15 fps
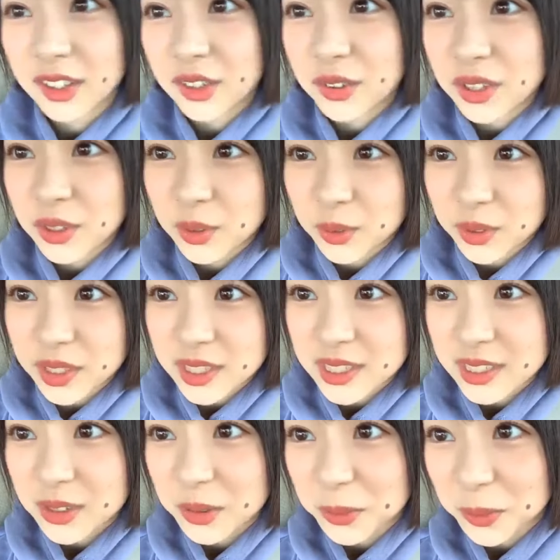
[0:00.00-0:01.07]
弱能で
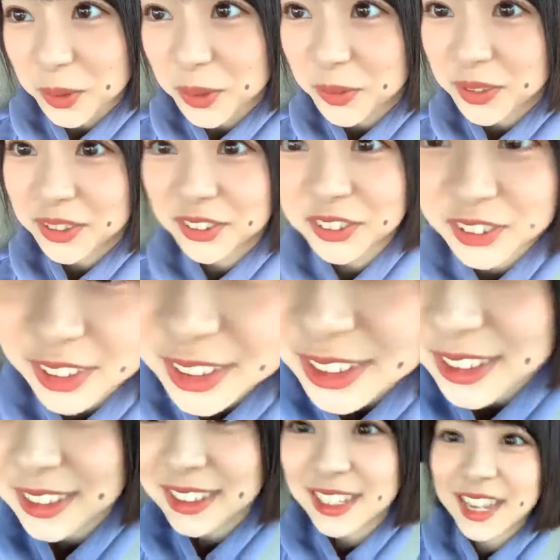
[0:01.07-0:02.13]
す。どうも弱能で
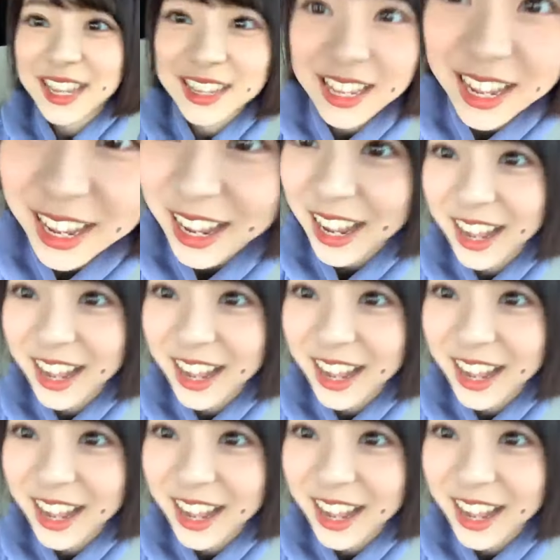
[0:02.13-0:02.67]
す。やだ